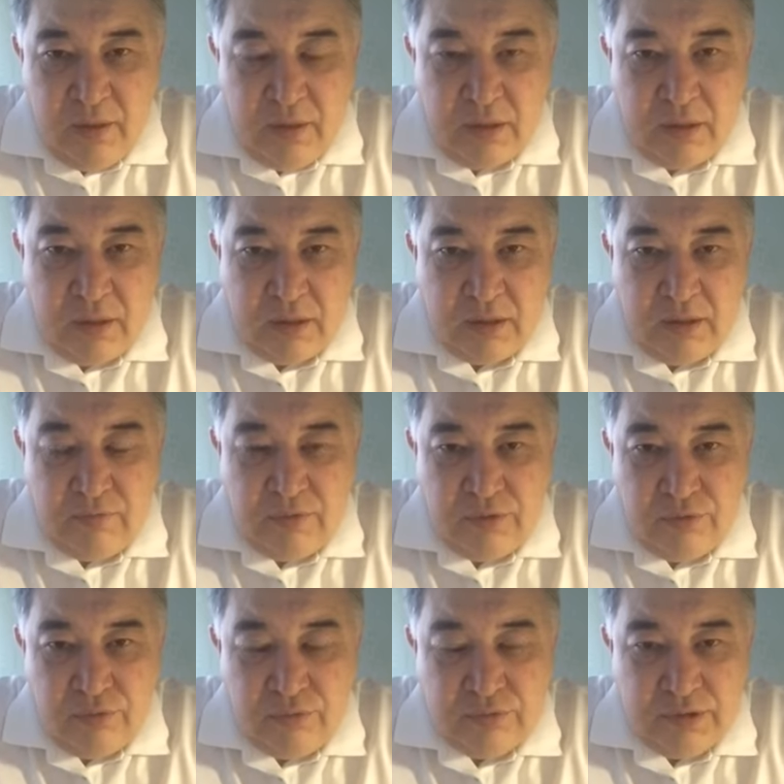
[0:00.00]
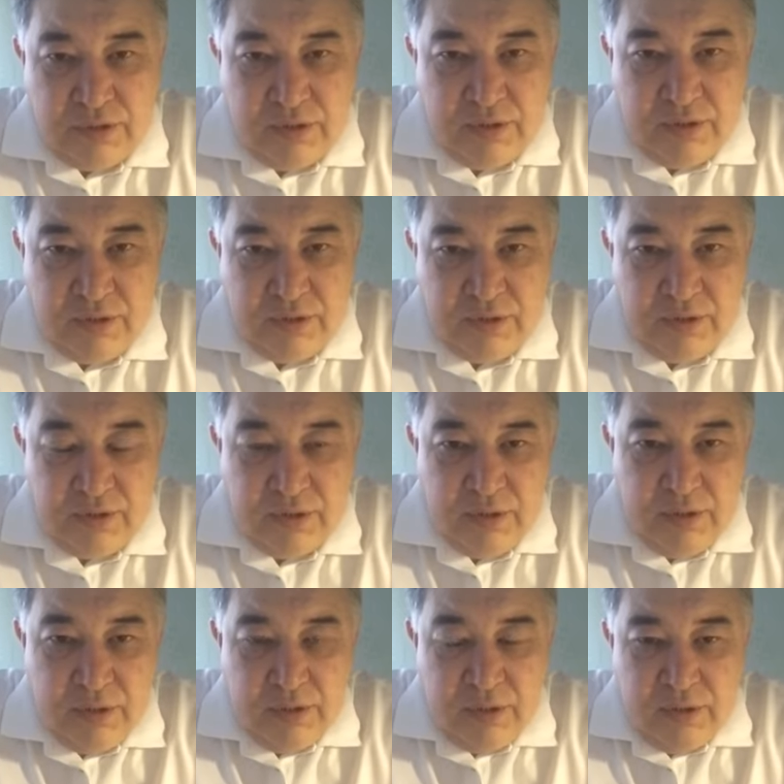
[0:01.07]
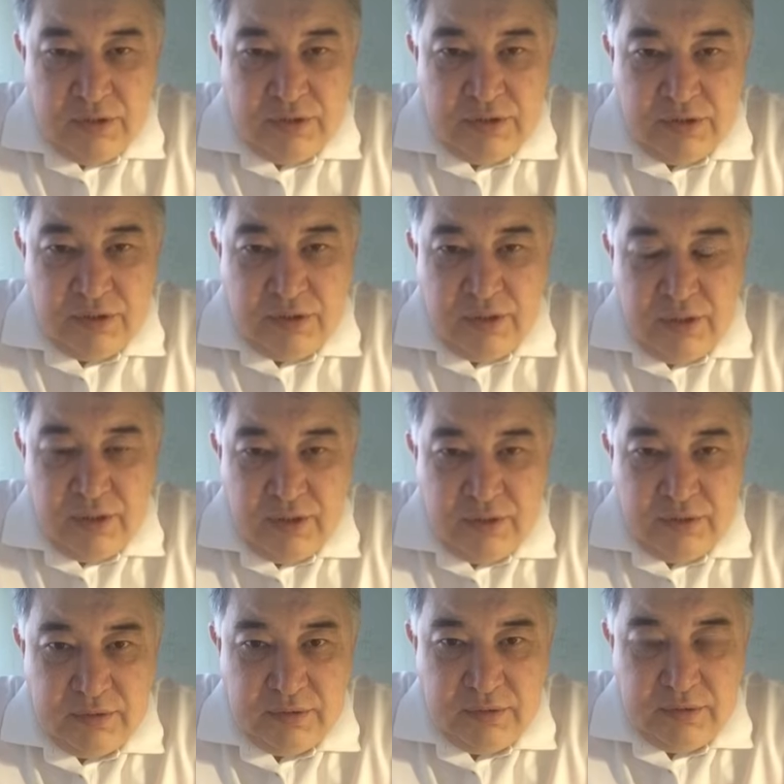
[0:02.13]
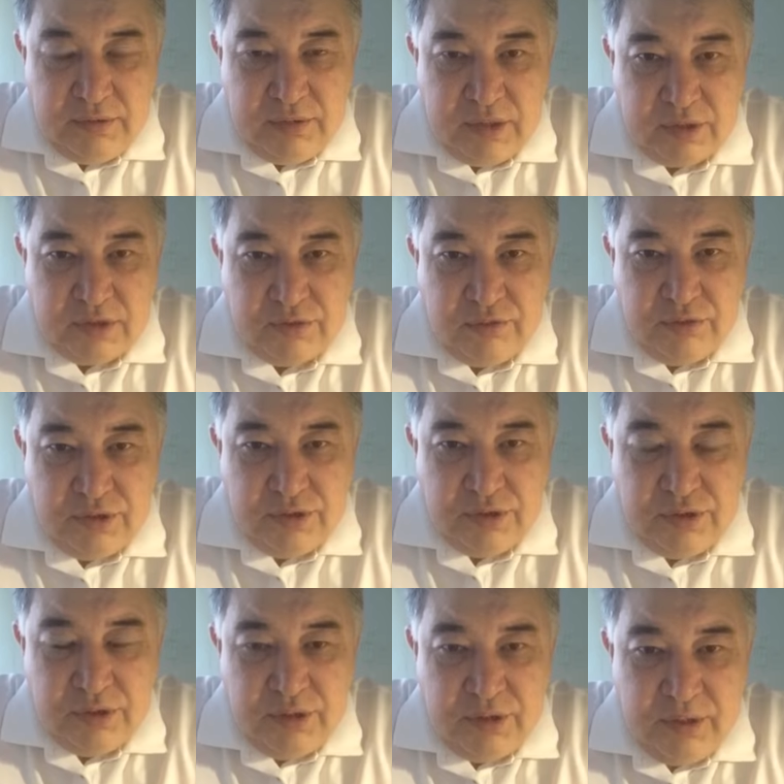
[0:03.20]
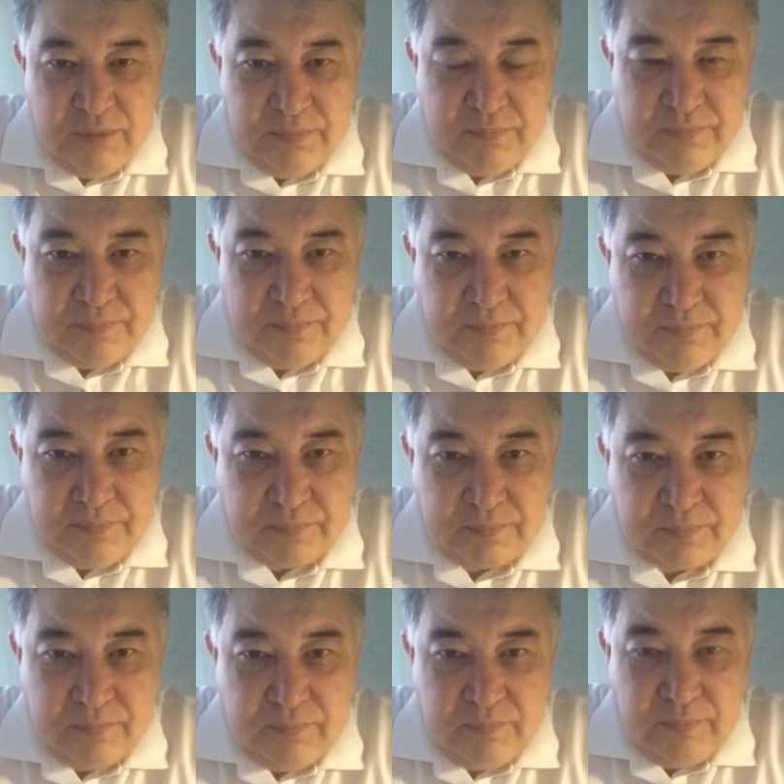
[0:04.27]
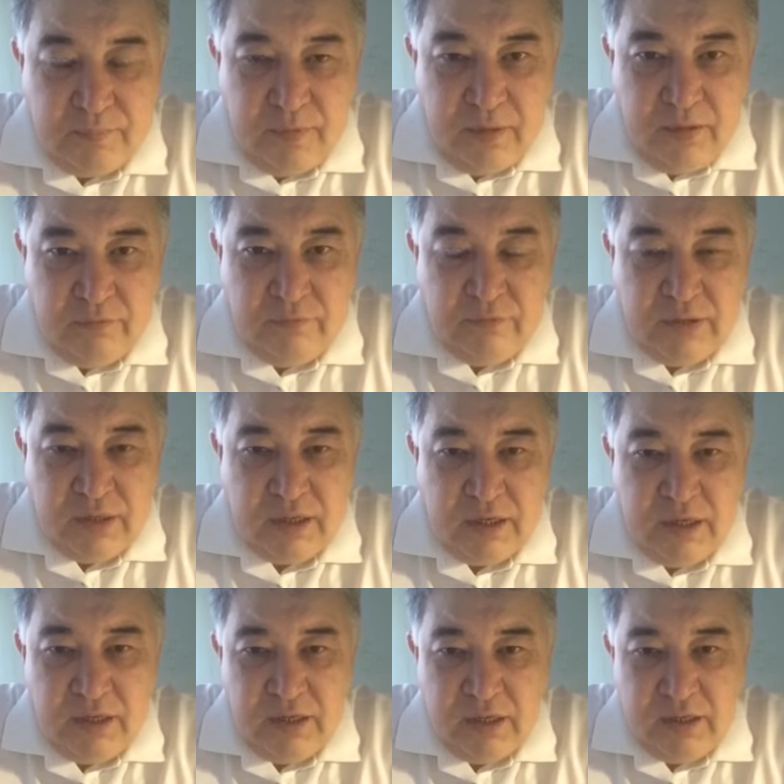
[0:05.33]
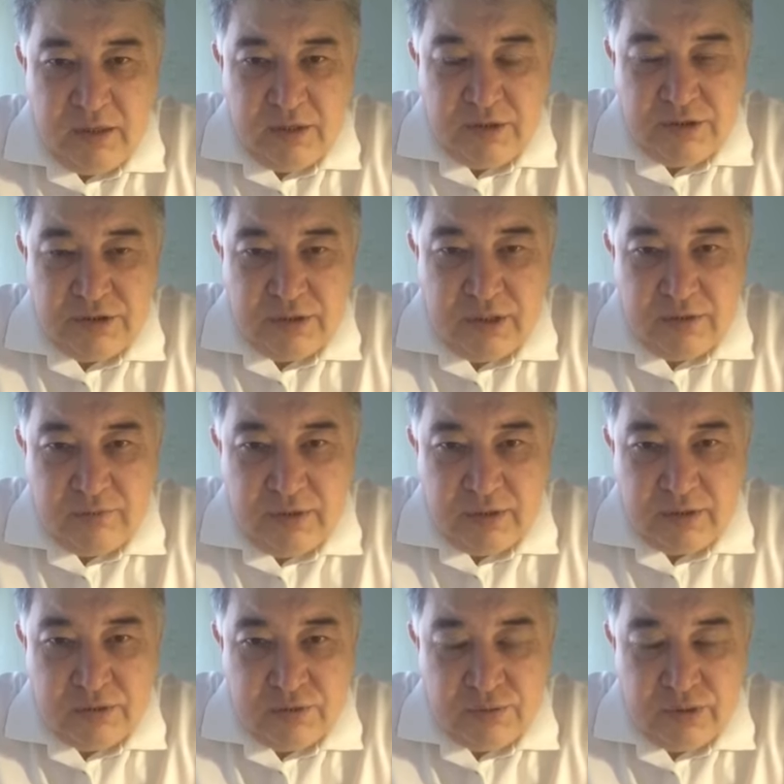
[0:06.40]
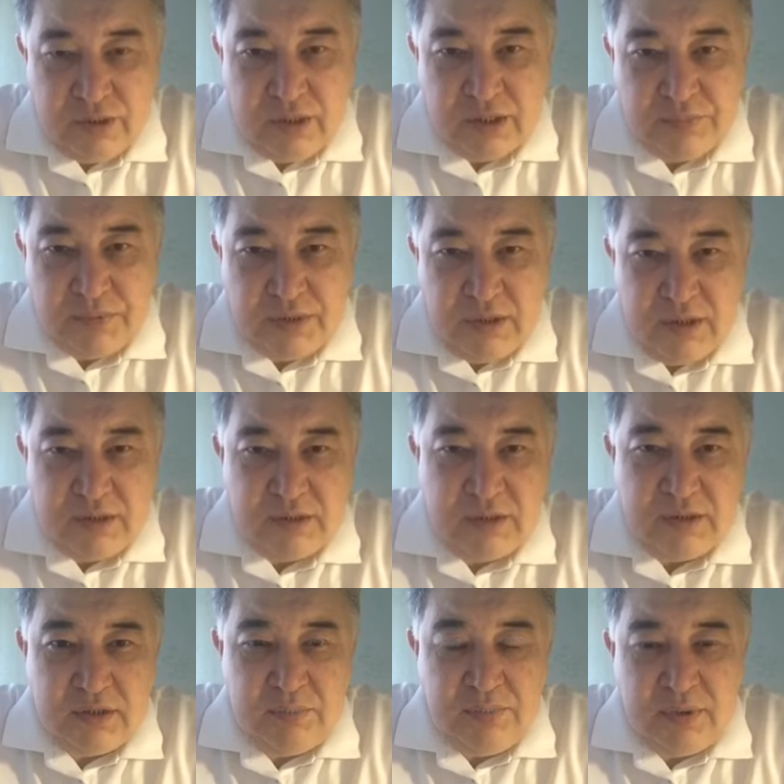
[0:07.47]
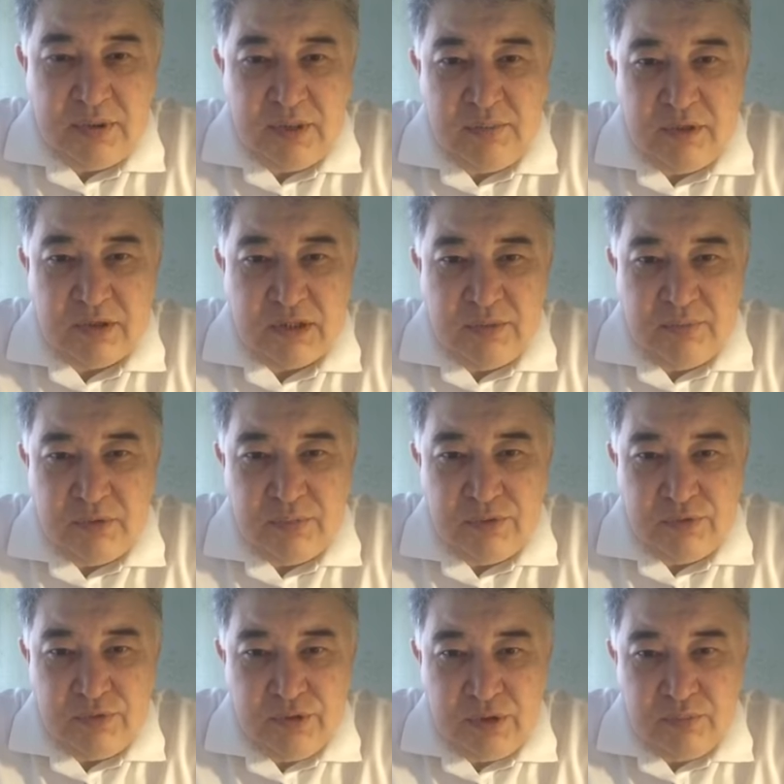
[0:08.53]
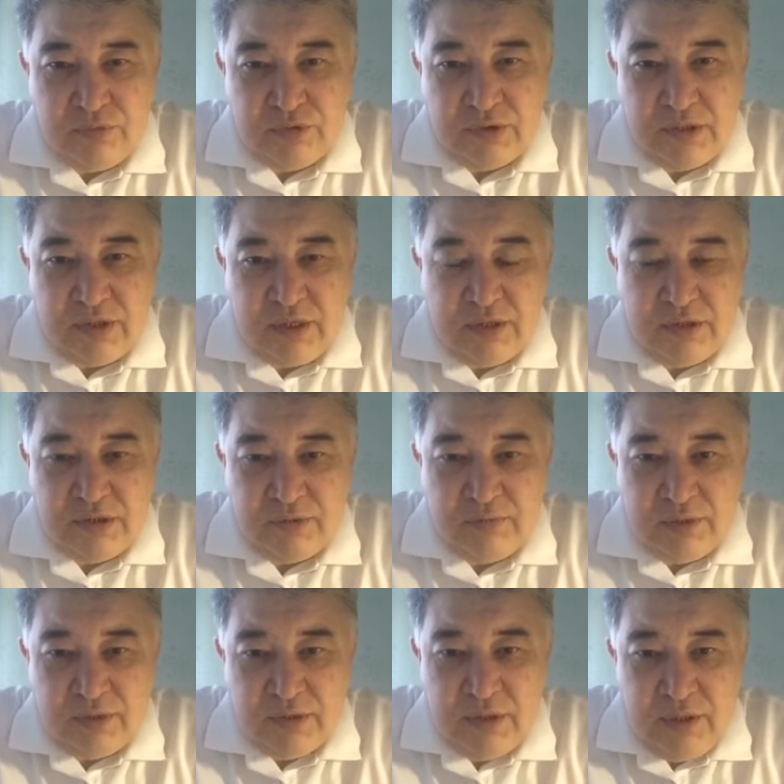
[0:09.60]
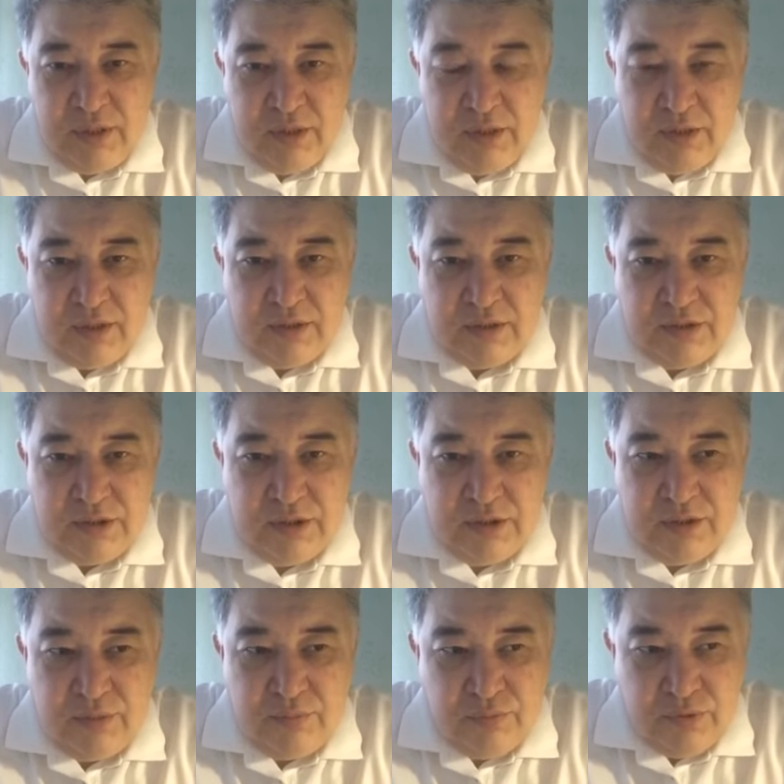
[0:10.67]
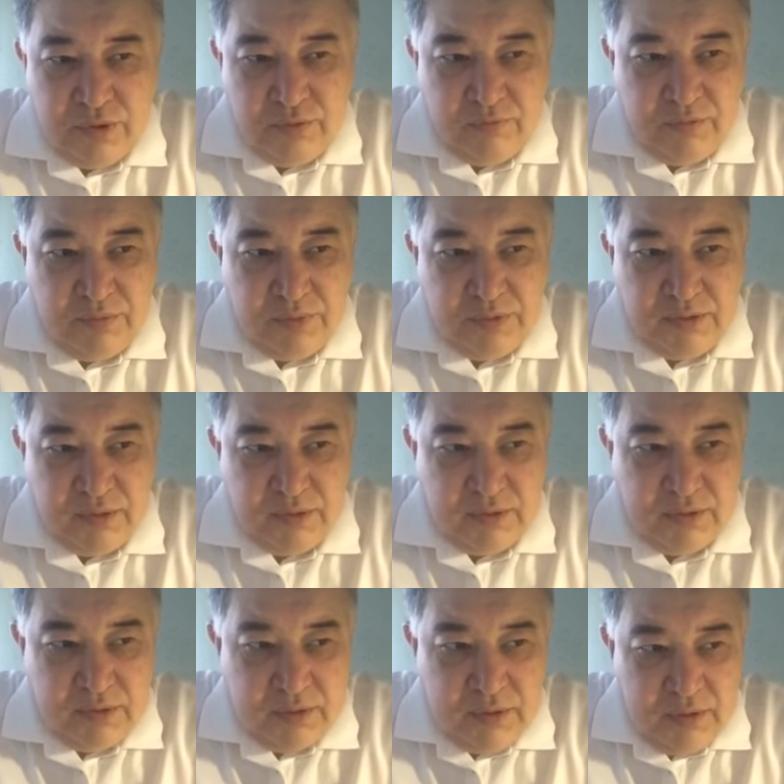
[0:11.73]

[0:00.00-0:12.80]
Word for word: Городовиковский 4, Яшкуль 4, в один человек, но не на госпитализации, а под домашним наблюдением уже заканчивает лечение и будет выписан.